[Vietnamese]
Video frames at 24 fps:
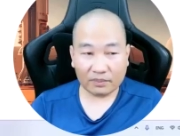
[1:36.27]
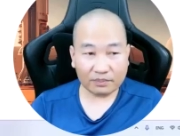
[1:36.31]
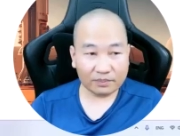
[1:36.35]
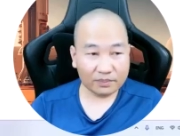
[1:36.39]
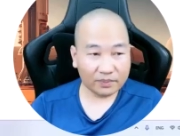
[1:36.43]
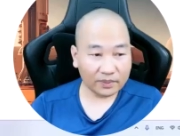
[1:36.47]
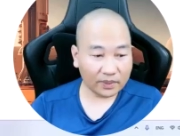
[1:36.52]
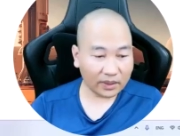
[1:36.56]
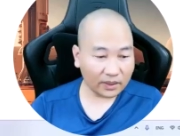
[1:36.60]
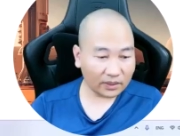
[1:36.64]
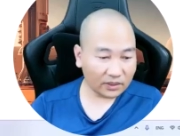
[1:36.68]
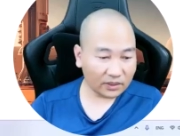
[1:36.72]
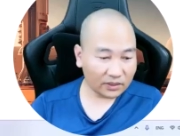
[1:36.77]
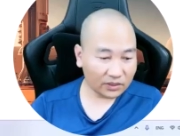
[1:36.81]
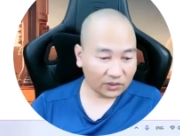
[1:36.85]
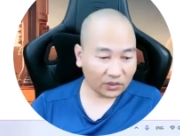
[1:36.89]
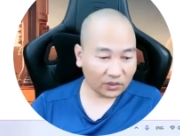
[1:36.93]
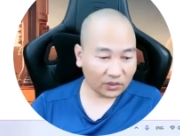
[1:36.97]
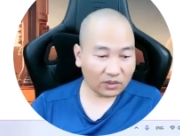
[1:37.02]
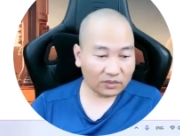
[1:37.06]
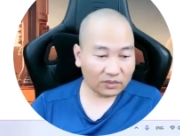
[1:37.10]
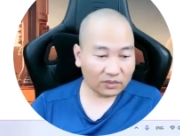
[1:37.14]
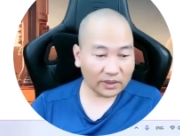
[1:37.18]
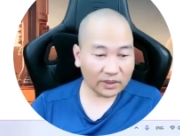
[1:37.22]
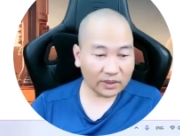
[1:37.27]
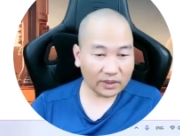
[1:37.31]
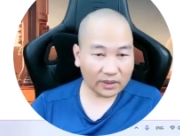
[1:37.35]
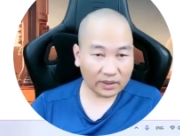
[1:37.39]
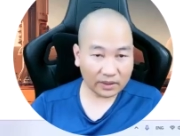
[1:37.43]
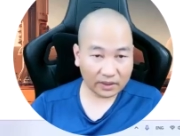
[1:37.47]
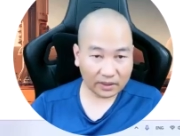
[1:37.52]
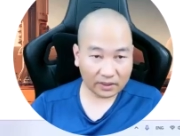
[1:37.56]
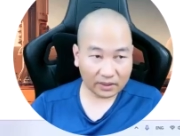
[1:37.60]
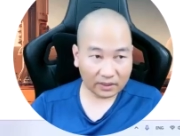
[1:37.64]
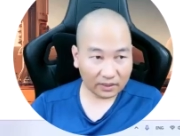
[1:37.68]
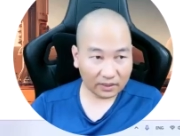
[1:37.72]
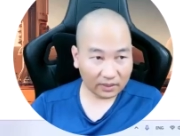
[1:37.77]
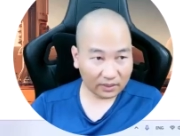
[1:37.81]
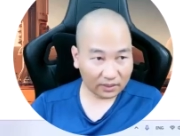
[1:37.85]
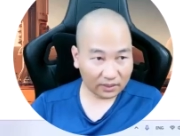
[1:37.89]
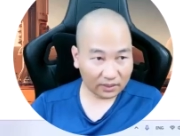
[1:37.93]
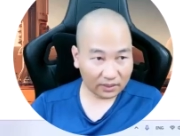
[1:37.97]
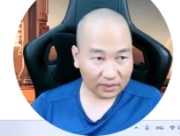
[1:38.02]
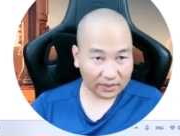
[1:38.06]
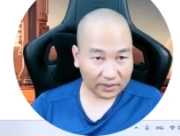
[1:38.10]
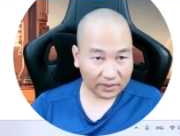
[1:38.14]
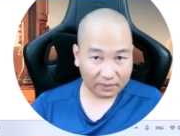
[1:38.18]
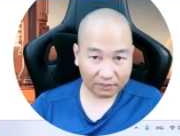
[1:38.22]
upgrade storage này này
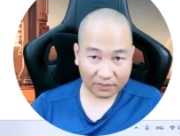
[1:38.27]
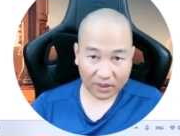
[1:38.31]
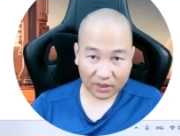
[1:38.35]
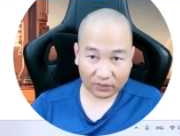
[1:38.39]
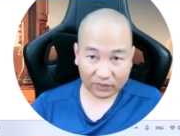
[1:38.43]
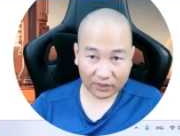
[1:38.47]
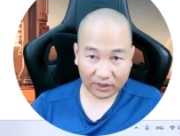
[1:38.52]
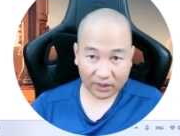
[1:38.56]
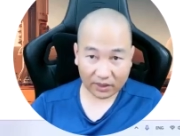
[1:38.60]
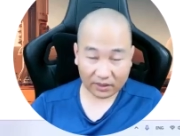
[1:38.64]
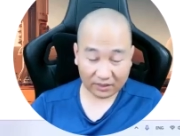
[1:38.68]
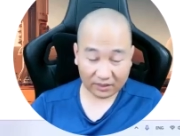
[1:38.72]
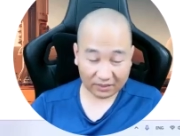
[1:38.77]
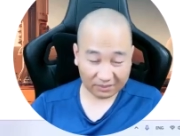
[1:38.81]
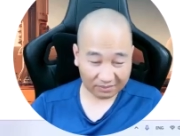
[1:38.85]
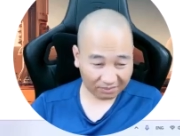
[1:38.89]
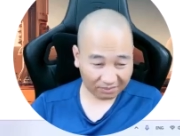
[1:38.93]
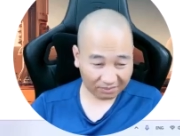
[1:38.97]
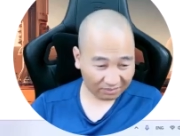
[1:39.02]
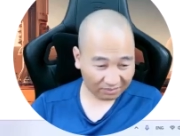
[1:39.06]
đấy, xem bao tiền